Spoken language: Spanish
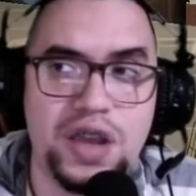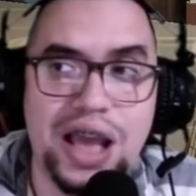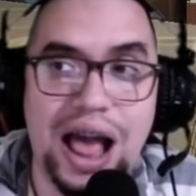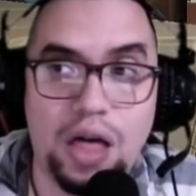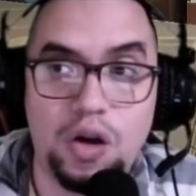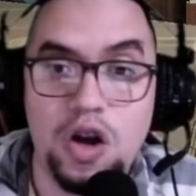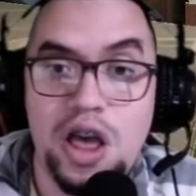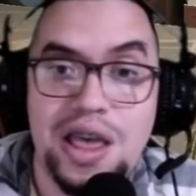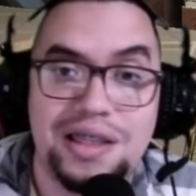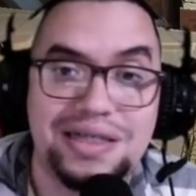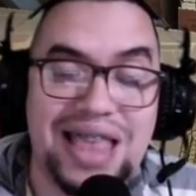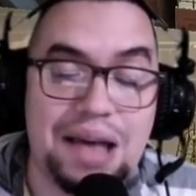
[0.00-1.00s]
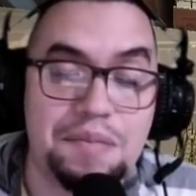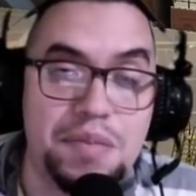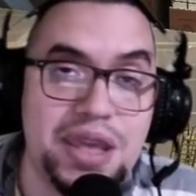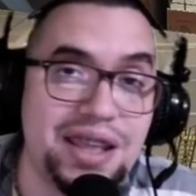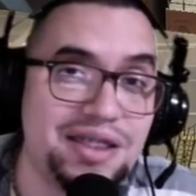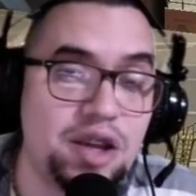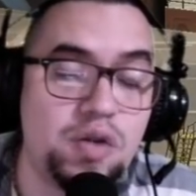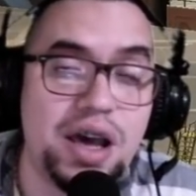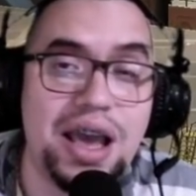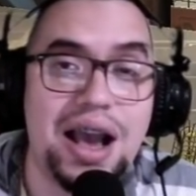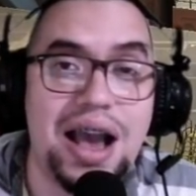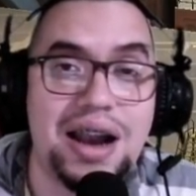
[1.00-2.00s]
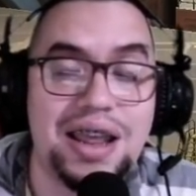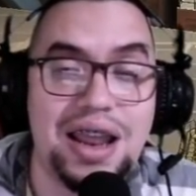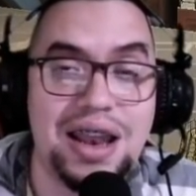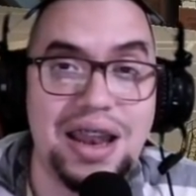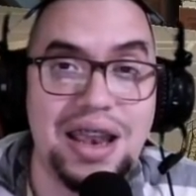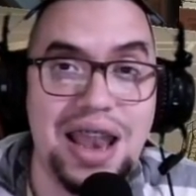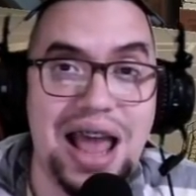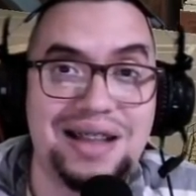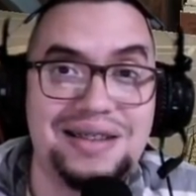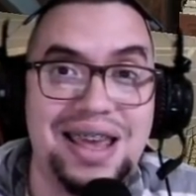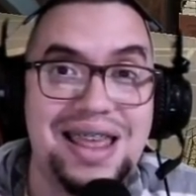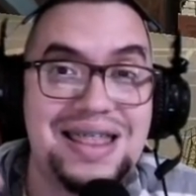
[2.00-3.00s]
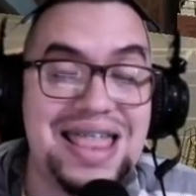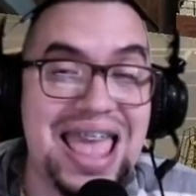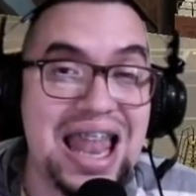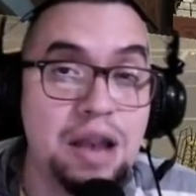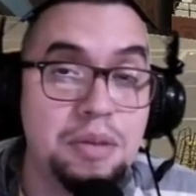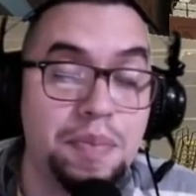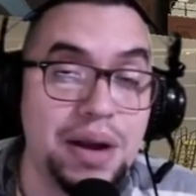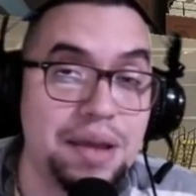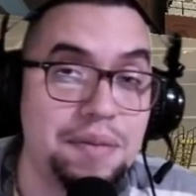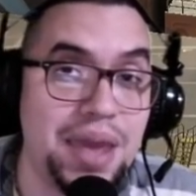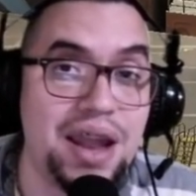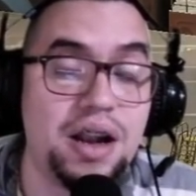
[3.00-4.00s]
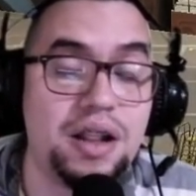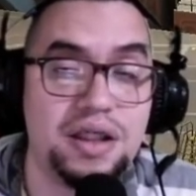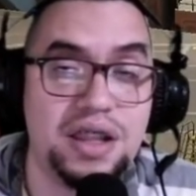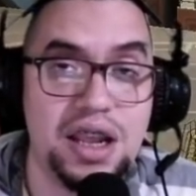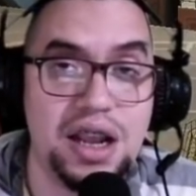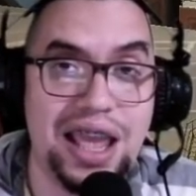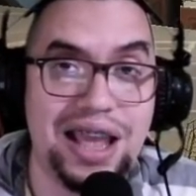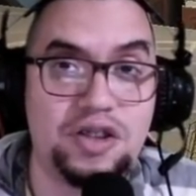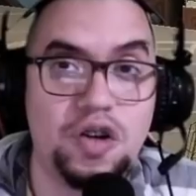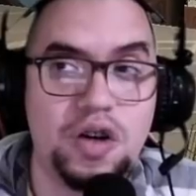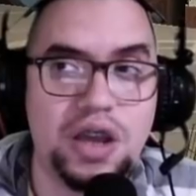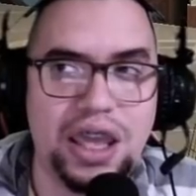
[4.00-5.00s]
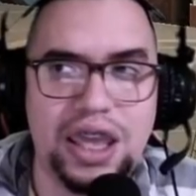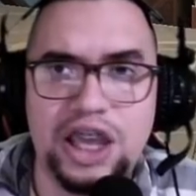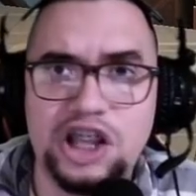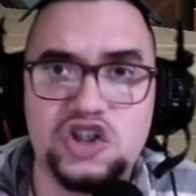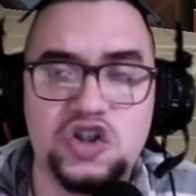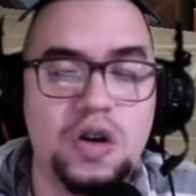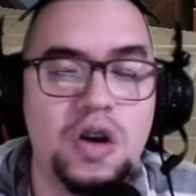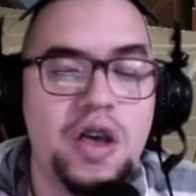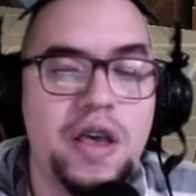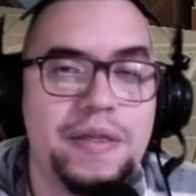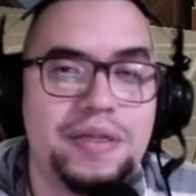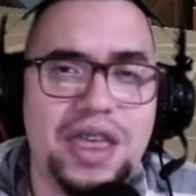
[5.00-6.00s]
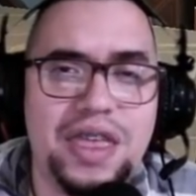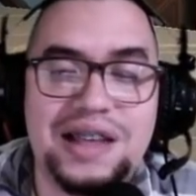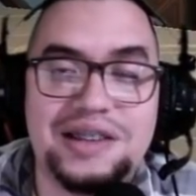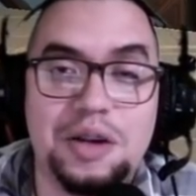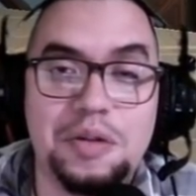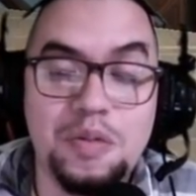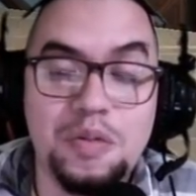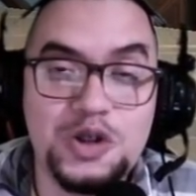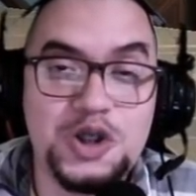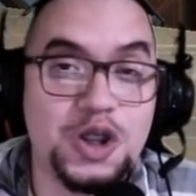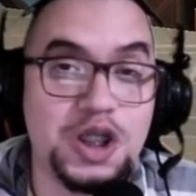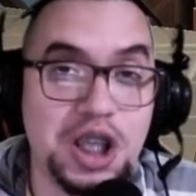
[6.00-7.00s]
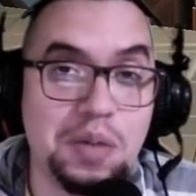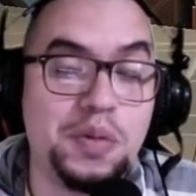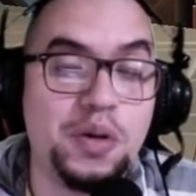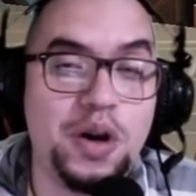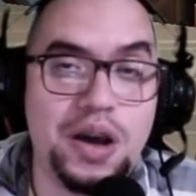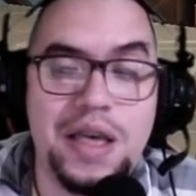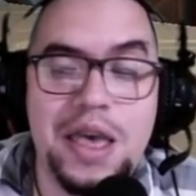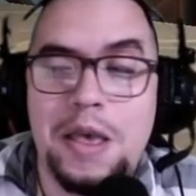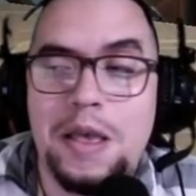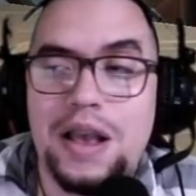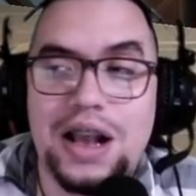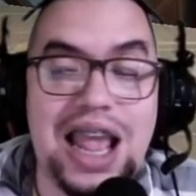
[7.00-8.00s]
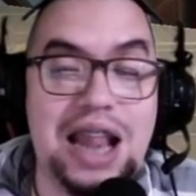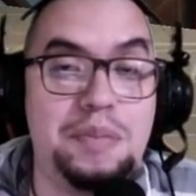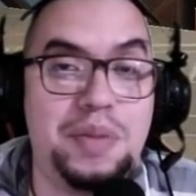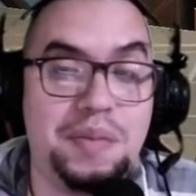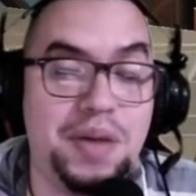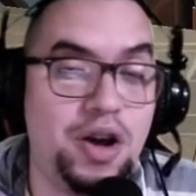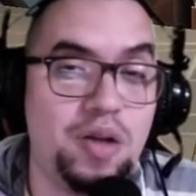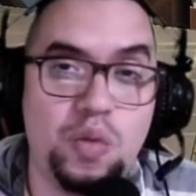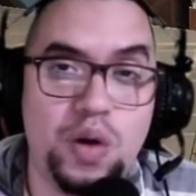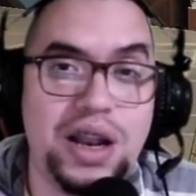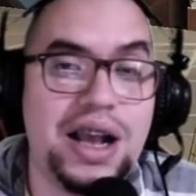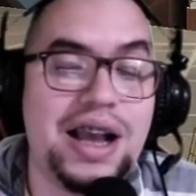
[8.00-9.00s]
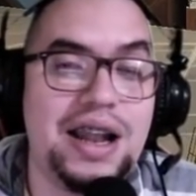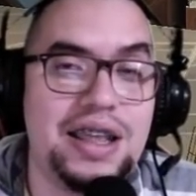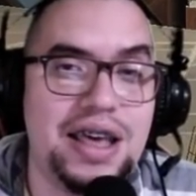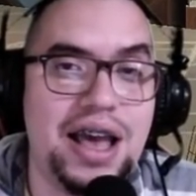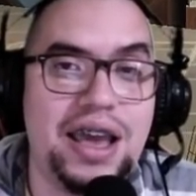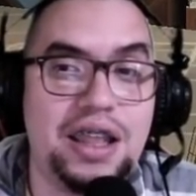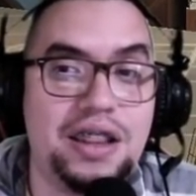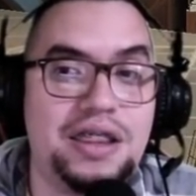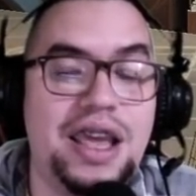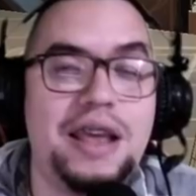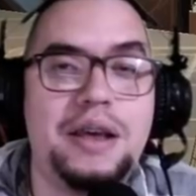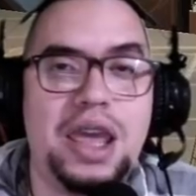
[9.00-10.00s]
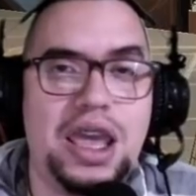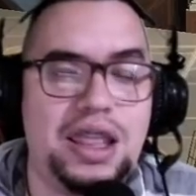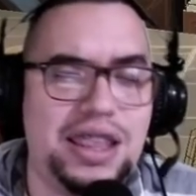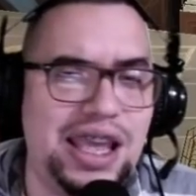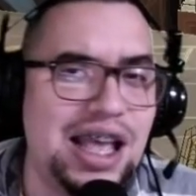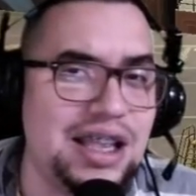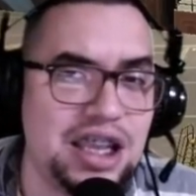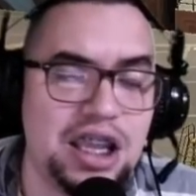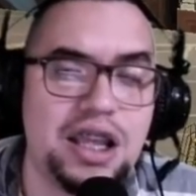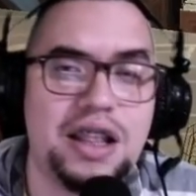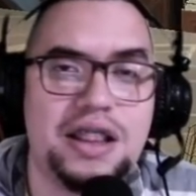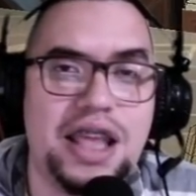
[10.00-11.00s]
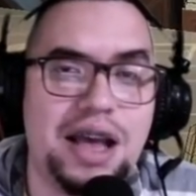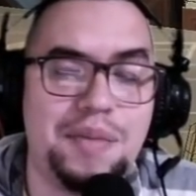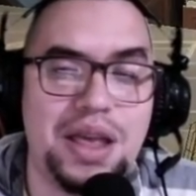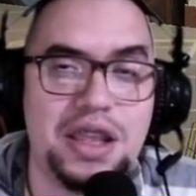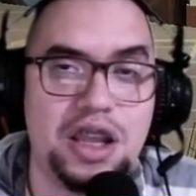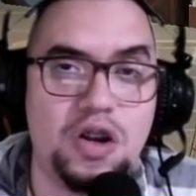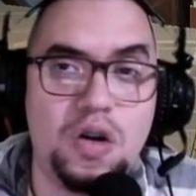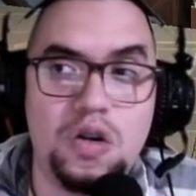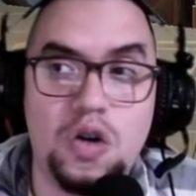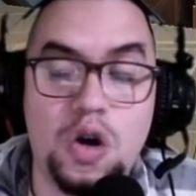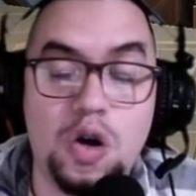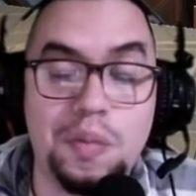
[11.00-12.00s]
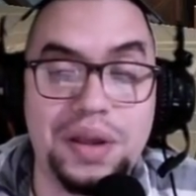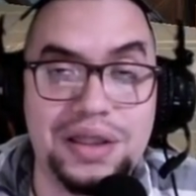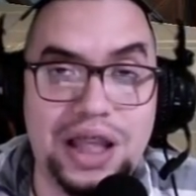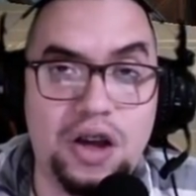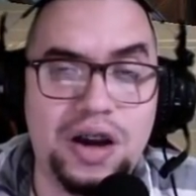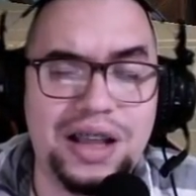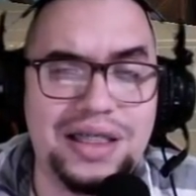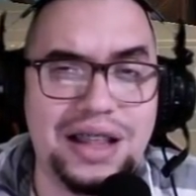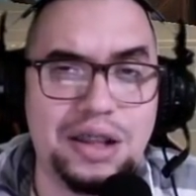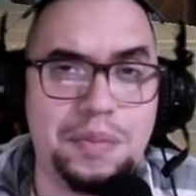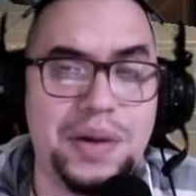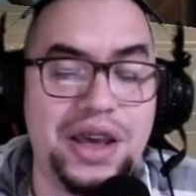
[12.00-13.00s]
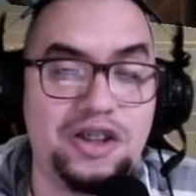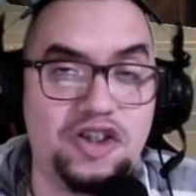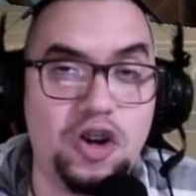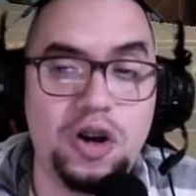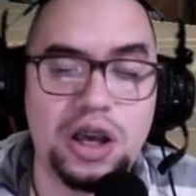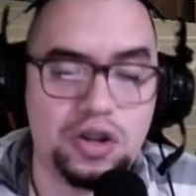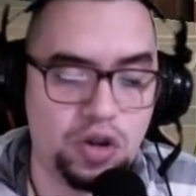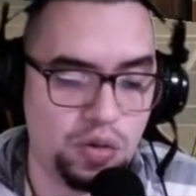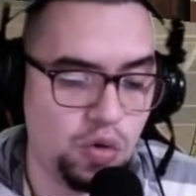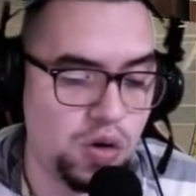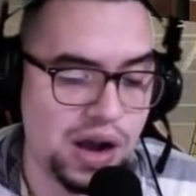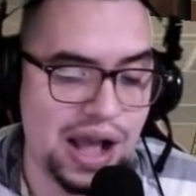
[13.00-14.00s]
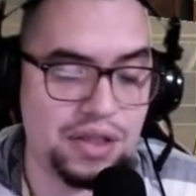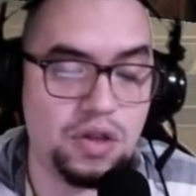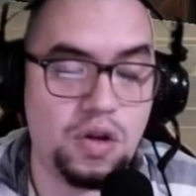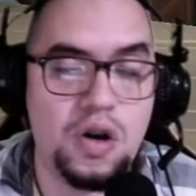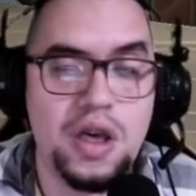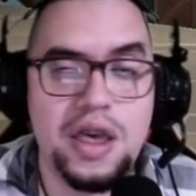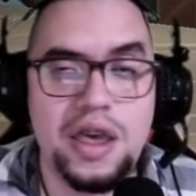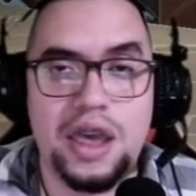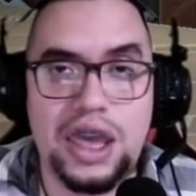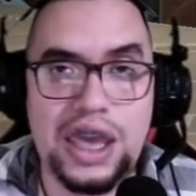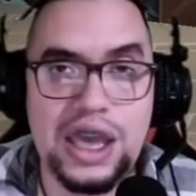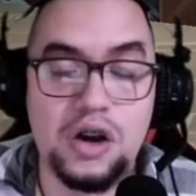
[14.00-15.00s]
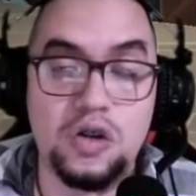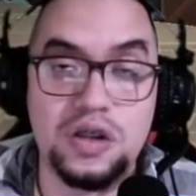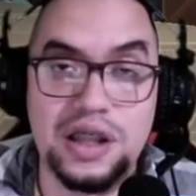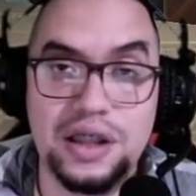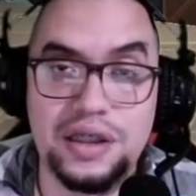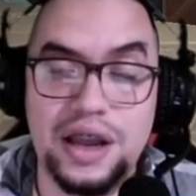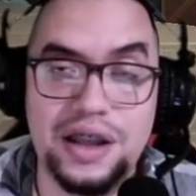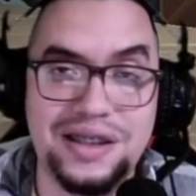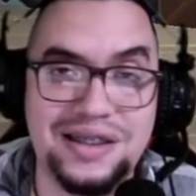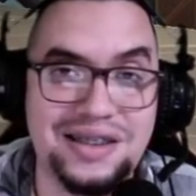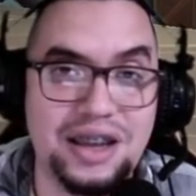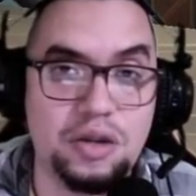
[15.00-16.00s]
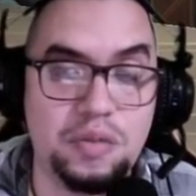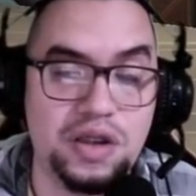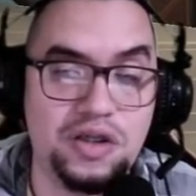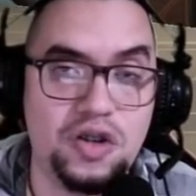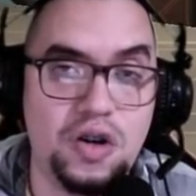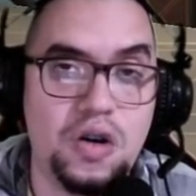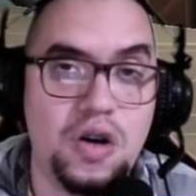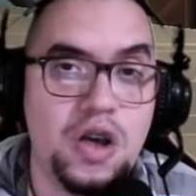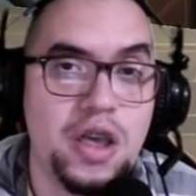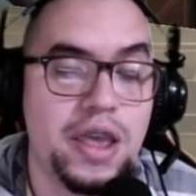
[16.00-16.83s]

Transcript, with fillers: fijado. También te voy a dejar el enlace del primer directo que he hecho desde hace mucho tiempo. El primero en buena calidad, gente. Eh, deja allí, déjame allí los comentarios qué tal te pareció. Estoy buscando eh, contratar ese servicio